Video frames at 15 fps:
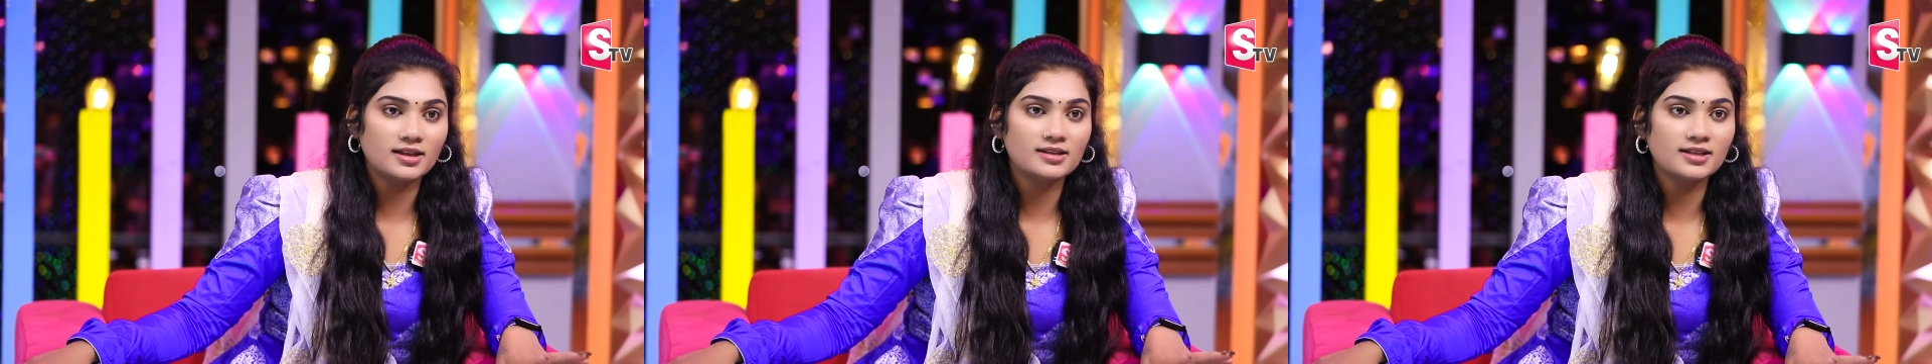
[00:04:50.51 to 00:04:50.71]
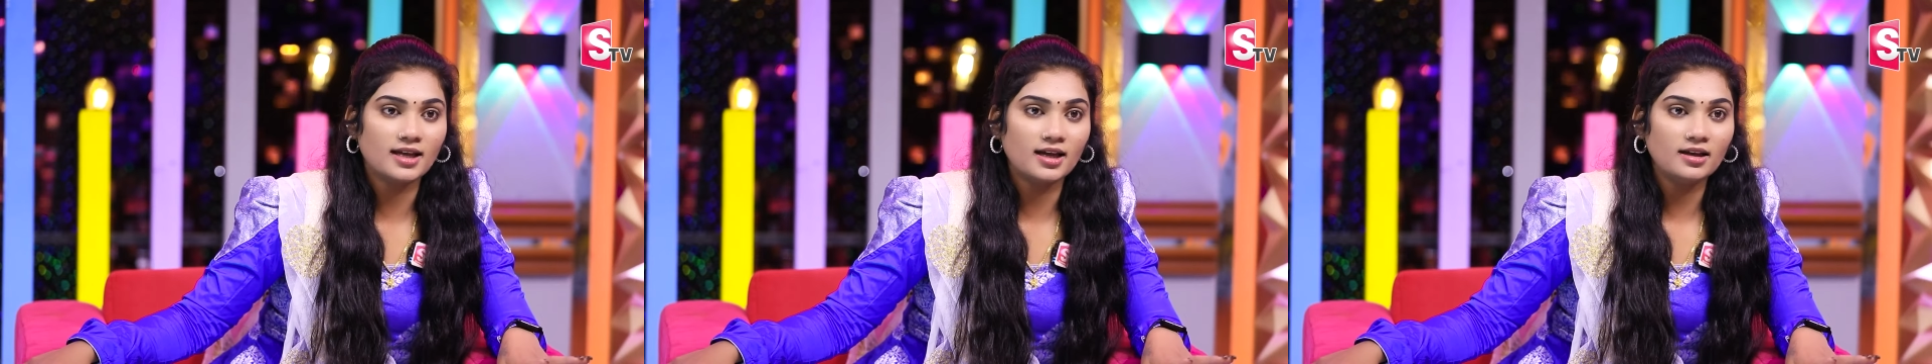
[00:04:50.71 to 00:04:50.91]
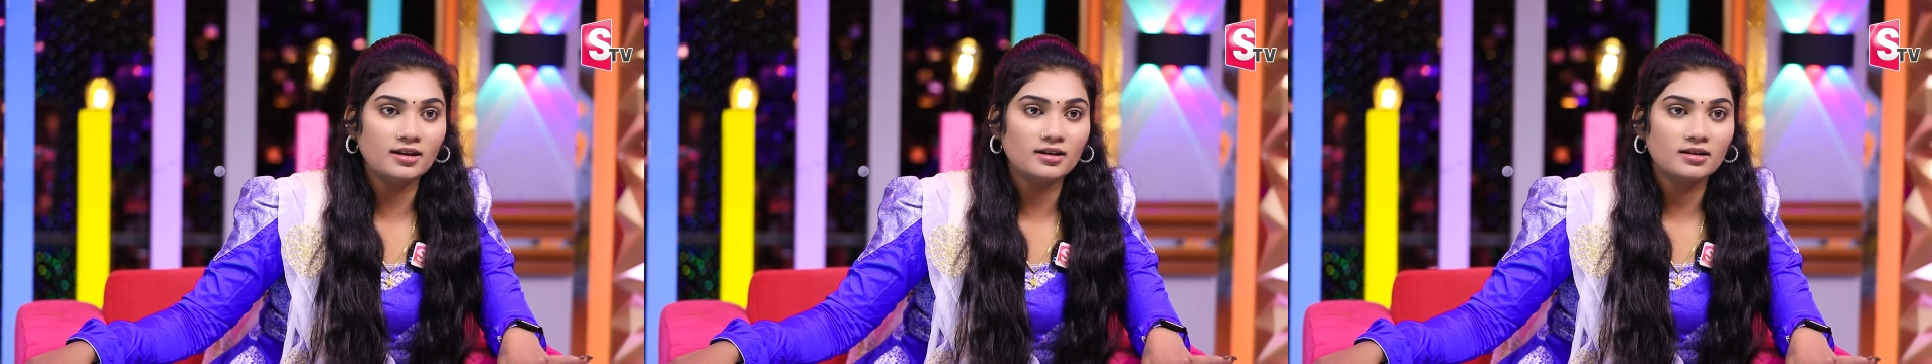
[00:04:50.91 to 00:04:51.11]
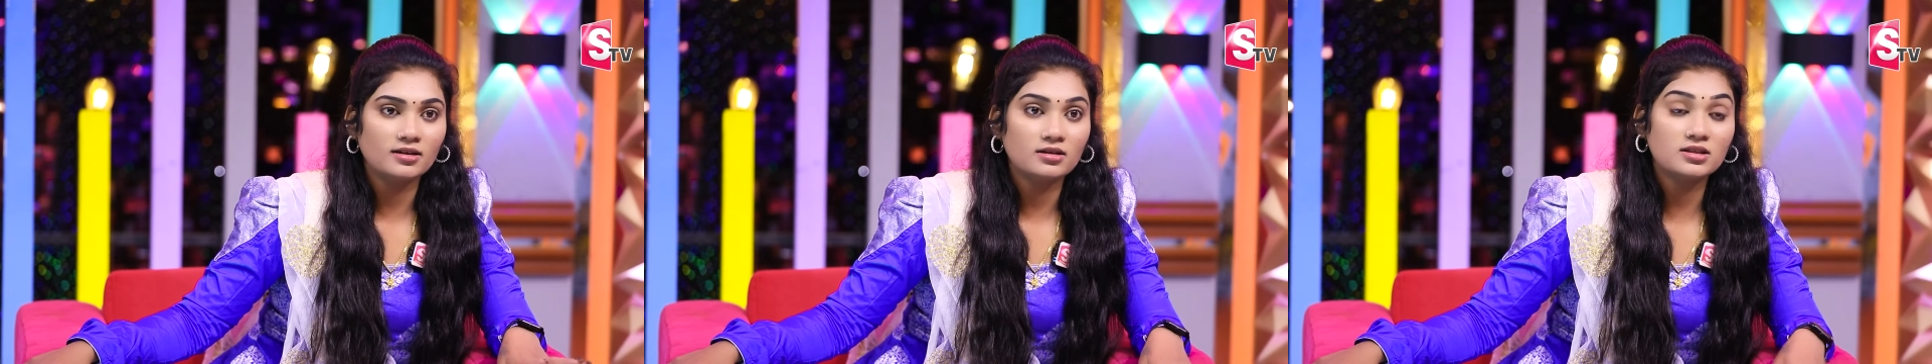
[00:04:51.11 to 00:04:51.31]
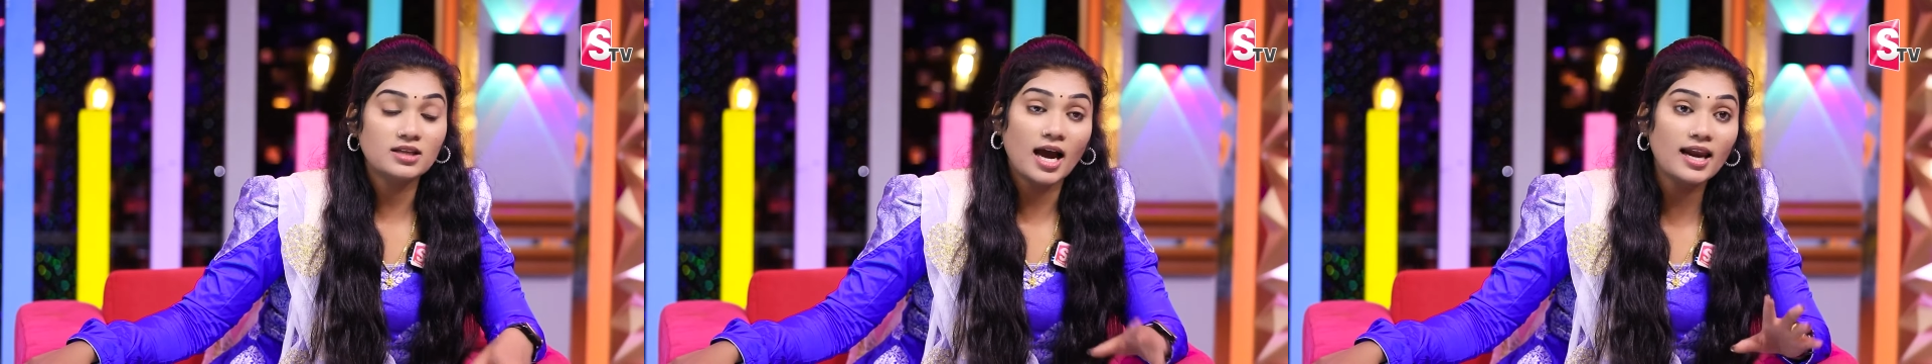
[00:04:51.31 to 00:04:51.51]
తెలుసా
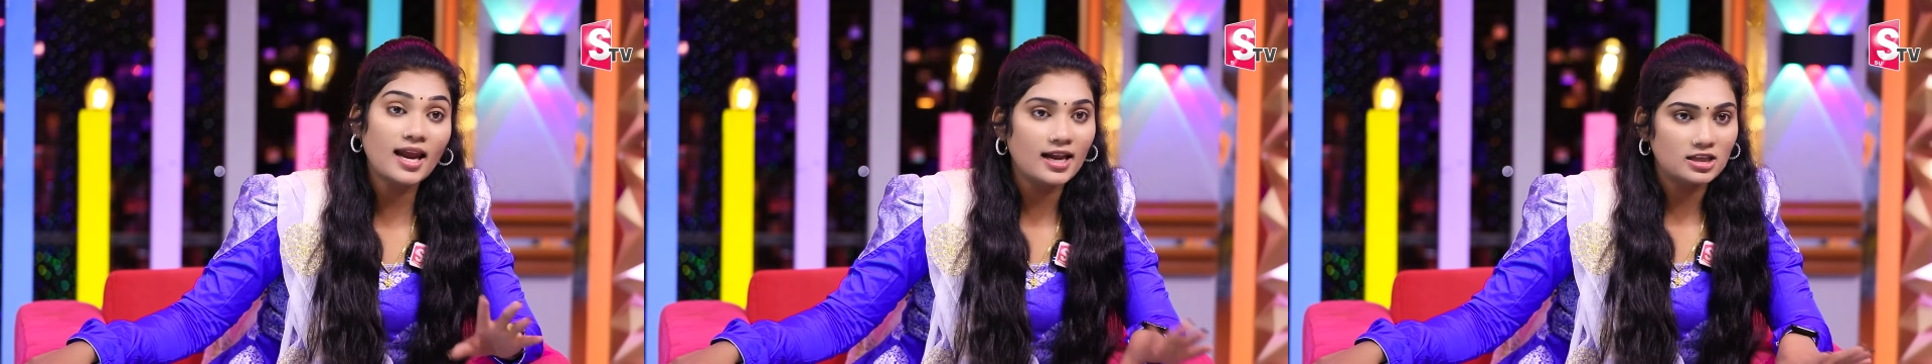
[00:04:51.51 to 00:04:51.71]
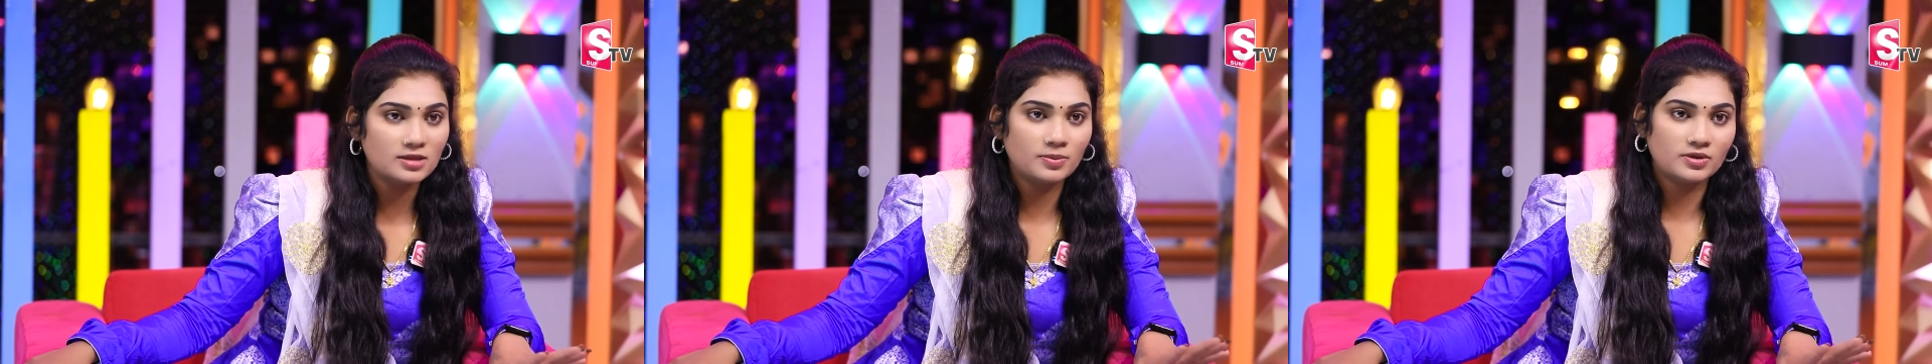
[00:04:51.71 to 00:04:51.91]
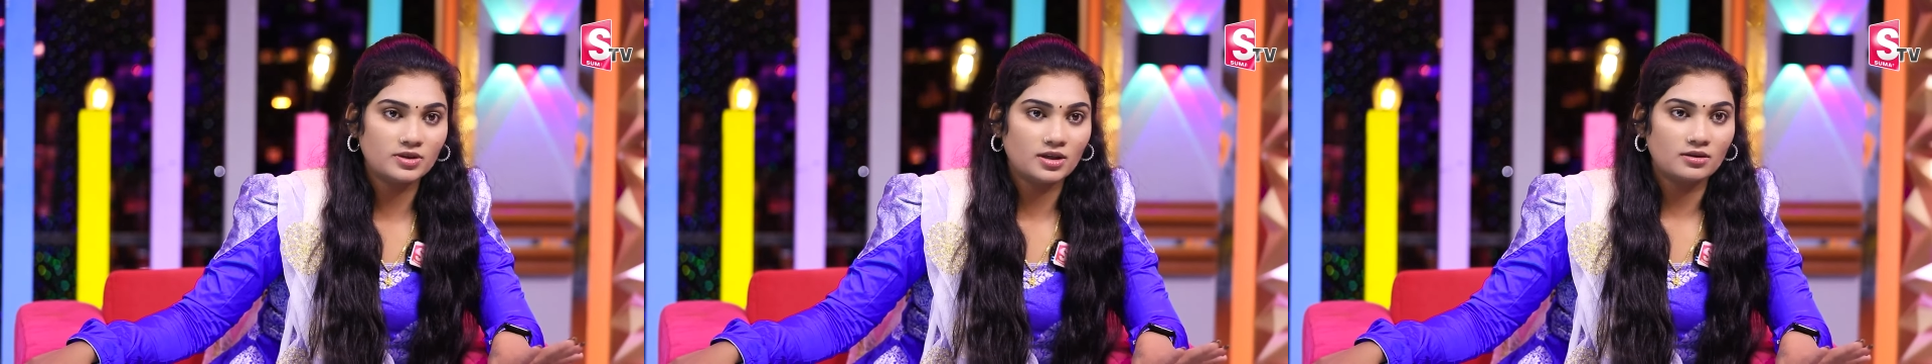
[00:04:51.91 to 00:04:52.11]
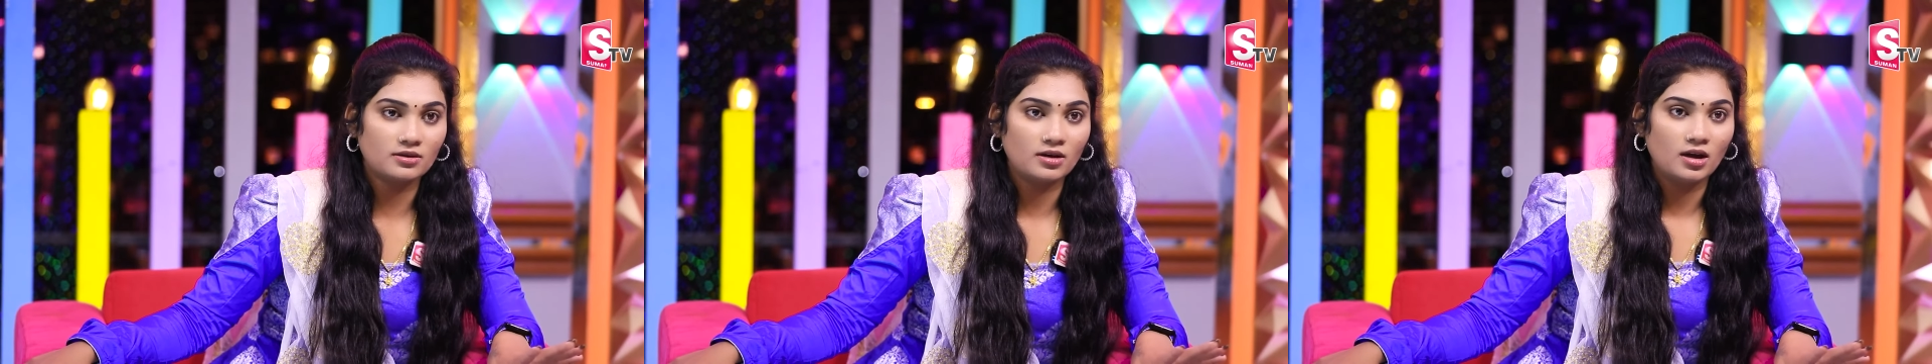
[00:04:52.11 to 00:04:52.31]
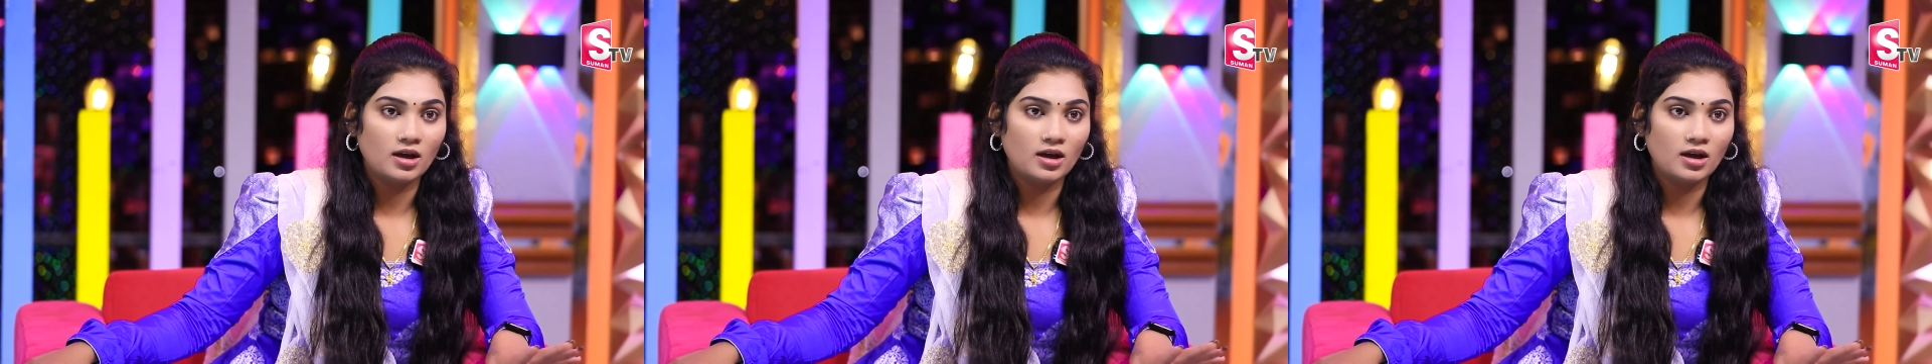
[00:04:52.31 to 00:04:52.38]
చాలా అలసిపోతారు